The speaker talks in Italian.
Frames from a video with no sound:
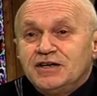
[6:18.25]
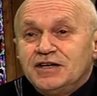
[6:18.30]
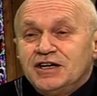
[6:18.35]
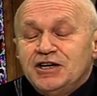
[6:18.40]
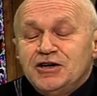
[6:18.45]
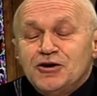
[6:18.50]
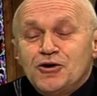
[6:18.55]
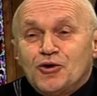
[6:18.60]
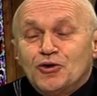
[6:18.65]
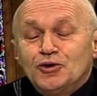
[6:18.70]

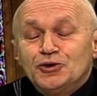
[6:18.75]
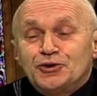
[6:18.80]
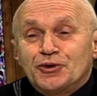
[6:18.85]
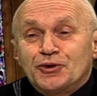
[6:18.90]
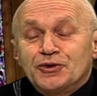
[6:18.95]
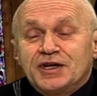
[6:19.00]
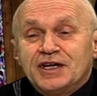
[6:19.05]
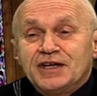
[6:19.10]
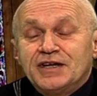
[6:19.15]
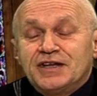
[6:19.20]

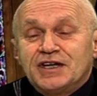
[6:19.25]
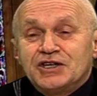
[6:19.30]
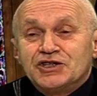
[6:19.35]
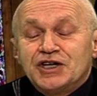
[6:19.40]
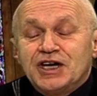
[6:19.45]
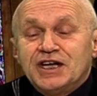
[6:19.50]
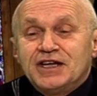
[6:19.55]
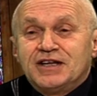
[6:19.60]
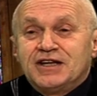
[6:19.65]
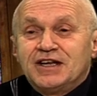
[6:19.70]
Incontro tanta
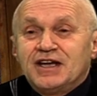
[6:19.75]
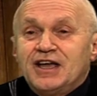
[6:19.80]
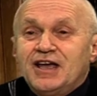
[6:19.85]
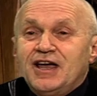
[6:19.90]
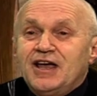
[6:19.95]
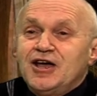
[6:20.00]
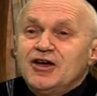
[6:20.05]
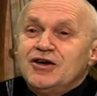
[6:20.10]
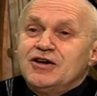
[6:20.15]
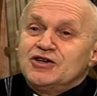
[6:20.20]
gente,
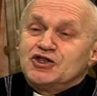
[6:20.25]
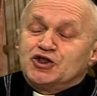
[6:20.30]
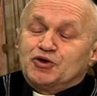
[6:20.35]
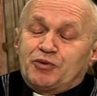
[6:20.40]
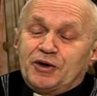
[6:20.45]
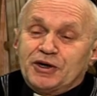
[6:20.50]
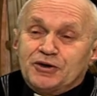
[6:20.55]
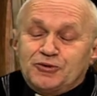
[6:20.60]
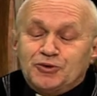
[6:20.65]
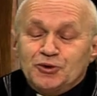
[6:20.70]

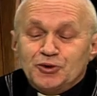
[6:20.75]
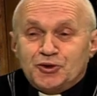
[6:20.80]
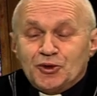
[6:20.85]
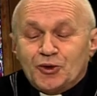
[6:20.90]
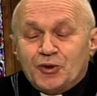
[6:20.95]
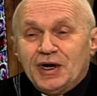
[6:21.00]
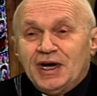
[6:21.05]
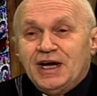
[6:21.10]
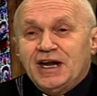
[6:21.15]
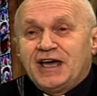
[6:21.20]
soprattutto
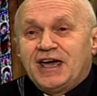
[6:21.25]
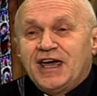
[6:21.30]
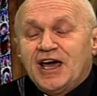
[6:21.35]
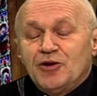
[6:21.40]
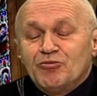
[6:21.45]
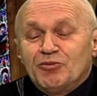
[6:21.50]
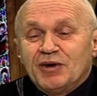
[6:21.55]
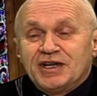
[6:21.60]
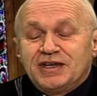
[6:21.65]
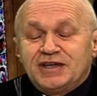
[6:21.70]
quelle che al
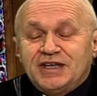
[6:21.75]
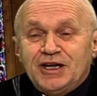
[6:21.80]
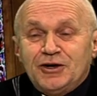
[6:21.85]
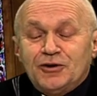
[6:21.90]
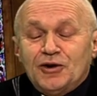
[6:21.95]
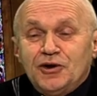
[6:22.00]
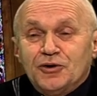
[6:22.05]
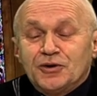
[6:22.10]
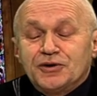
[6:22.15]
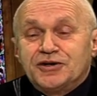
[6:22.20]
mattino
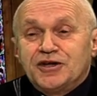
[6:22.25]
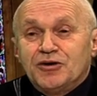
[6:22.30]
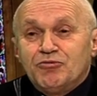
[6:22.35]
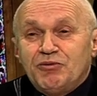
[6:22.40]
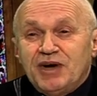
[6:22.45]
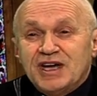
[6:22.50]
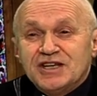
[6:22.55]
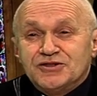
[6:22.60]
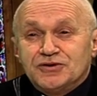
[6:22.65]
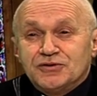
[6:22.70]
alle otto e
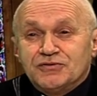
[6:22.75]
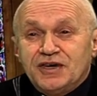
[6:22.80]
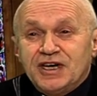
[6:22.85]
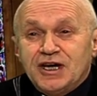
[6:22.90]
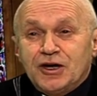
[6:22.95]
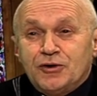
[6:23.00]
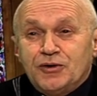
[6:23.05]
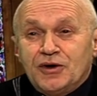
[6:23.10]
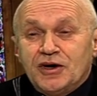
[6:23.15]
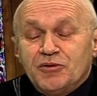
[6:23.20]
mezzo
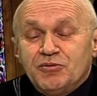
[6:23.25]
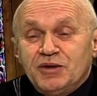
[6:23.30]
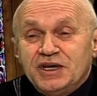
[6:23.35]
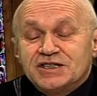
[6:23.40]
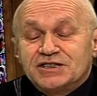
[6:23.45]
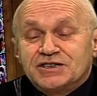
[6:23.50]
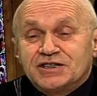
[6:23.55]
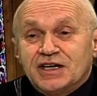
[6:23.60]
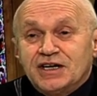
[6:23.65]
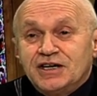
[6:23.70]
vengono alla
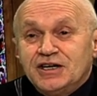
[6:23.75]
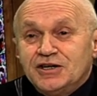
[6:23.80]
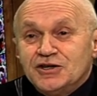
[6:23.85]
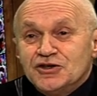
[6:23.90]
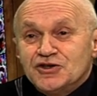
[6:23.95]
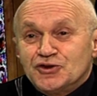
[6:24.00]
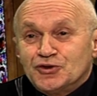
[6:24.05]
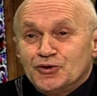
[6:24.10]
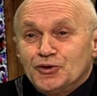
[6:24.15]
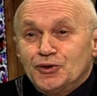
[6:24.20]
messa,
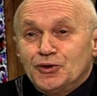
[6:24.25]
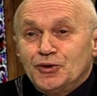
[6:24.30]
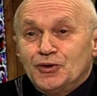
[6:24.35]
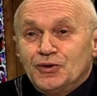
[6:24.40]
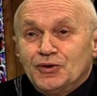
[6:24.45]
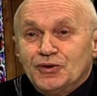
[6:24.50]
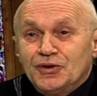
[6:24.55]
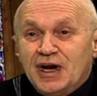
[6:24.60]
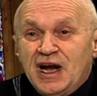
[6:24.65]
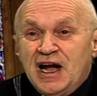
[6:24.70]

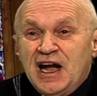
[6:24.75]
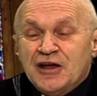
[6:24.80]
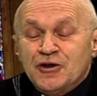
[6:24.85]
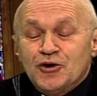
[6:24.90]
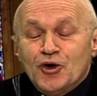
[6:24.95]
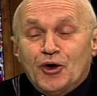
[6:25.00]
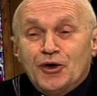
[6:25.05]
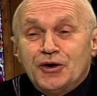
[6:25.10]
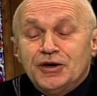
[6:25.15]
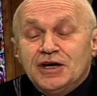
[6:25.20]
sono le
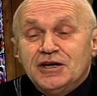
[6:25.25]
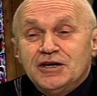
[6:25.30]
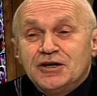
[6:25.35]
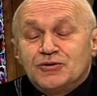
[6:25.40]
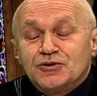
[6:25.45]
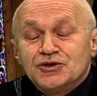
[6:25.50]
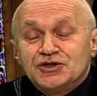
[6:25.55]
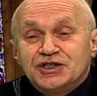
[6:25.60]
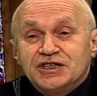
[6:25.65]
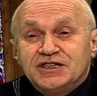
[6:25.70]
donne, le
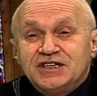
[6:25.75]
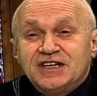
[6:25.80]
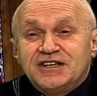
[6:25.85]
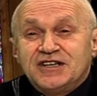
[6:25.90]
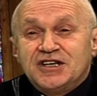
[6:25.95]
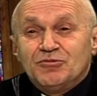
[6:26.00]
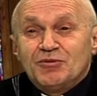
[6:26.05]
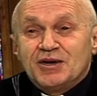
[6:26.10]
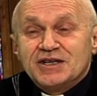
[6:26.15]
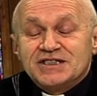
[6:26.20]

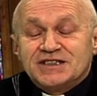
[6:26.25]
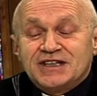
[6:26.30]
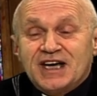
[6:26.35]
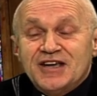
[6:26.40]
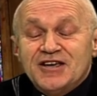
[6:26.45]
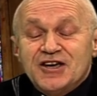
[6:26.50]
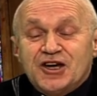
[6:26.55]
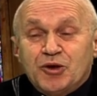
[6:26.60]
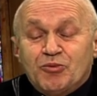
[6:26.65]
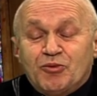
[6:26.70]
cosiddette
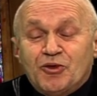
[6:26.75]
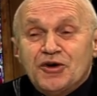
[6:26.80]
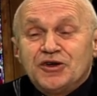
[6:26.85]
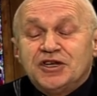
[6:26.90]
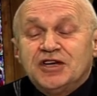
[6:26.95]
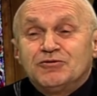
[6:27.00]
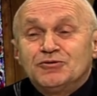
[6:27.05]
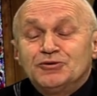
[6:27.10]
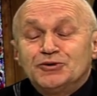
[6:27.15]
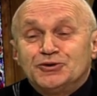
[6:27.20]
massaie, che poi
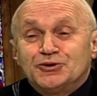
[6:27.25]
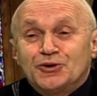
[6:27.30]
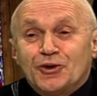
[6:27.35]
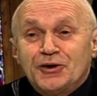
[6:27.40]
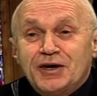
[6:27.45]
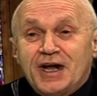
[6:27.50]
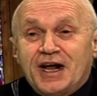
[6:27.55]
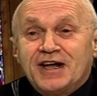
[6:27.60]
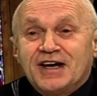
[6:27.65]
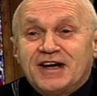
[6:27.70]
devono
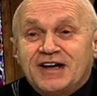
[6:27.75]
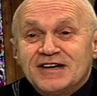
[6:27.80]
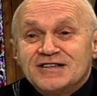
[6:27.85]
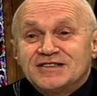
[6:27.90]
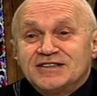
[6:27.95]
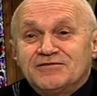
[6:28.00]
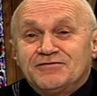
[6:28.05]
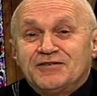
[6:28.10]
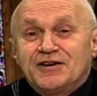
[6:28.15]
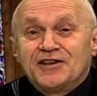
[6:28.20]
tornare a
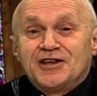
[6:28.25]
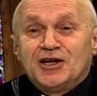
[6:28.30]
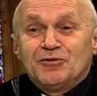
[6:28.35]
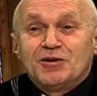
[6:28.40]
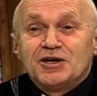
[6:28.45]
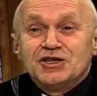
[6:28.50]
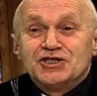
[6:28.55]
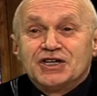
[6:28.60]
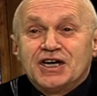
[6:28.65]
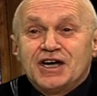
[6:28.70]
casa a far da
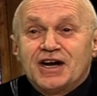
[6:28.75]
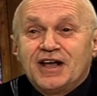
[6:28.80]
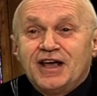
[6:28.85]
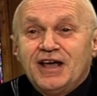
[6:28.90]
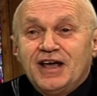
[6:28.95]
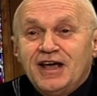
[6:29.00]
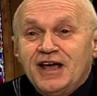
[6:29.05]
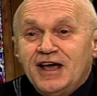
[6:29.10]
mangiare.